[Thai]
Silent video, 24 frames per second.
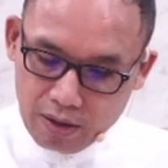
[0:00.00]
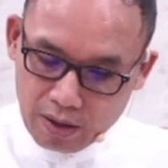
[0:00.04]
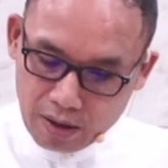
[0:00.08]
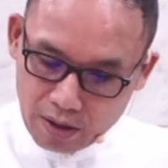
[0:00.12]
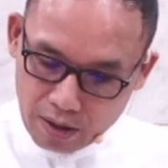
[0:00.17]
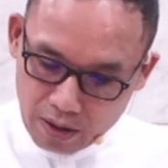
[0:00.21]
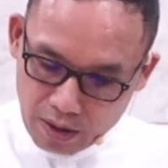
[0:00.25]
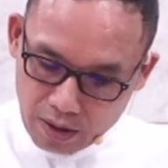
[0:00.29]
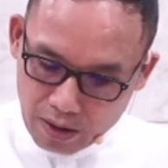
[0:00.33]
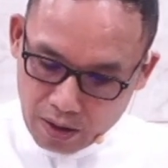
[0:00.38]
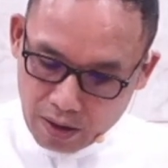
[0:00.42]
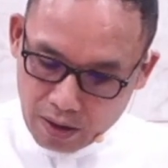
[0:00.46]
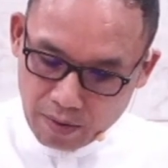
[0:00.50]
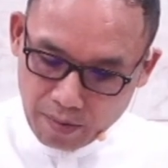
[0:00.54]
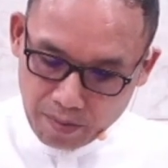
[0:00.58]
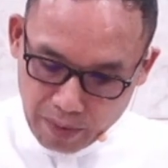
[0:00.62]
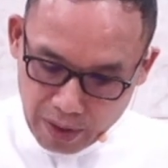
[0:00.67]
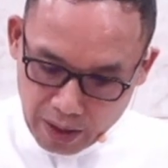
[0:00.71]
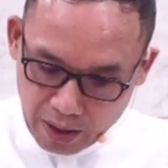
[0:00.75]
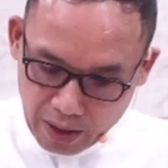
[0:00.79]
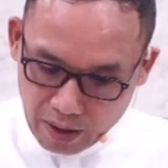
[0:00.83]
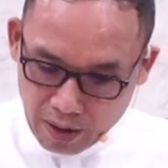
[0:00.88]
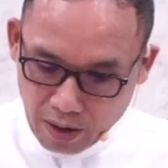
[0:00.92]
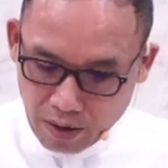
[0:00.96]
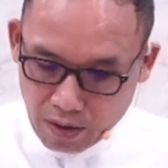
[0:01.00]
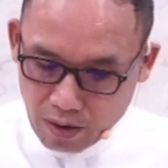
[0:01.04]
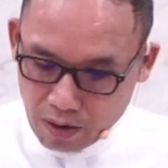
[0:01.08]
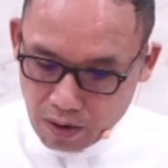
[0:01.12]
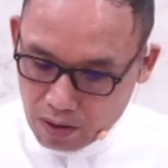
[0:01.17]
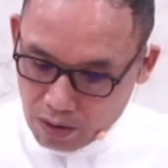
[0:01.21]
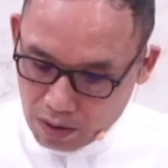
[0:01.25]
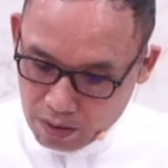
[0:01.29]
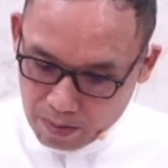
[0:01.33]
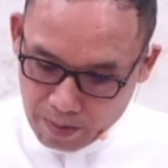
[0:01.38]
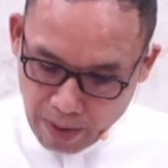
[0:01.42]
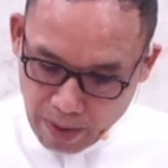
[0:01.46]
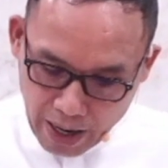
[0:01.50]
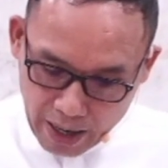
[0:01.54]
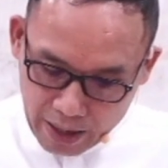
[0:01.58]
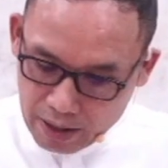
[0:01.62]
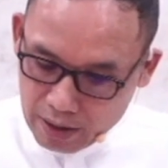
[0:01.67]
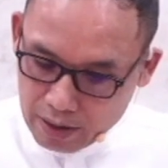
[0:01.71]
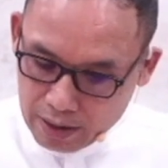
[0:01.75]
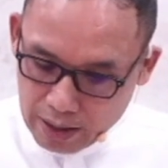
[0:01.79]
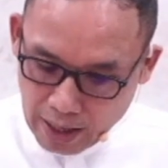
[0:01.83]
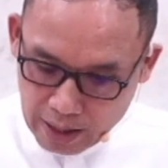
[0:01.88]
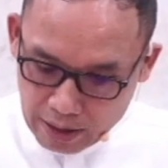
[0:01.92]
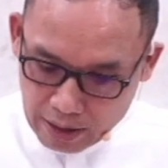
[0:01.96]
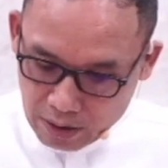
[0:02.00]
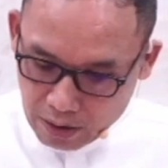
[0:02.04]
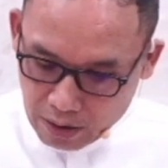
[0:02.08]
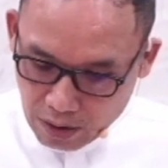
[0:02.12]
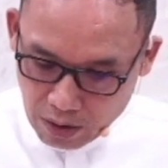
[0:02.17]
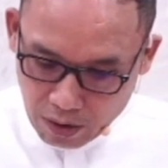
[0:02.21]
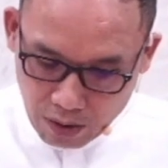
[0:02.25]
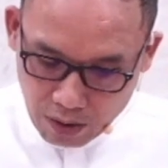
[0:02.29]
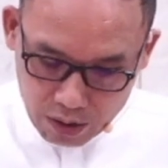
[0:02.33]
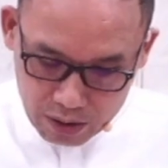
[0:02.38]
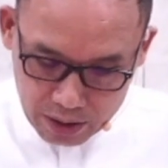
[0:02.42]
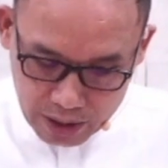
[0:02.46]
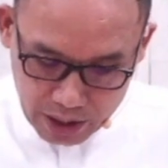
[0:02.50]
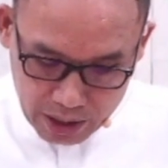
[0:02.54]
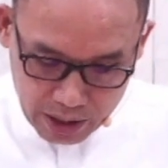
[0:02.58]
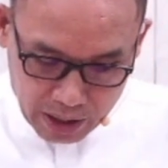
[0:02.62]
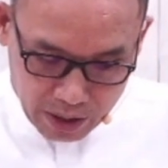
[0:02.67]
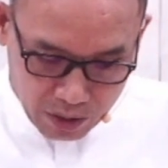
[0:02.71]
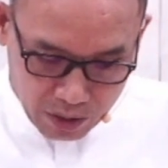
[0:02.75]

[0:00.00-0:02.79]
ก็มีเรื่องของกฎหมาย การถือครองที่ดินโดย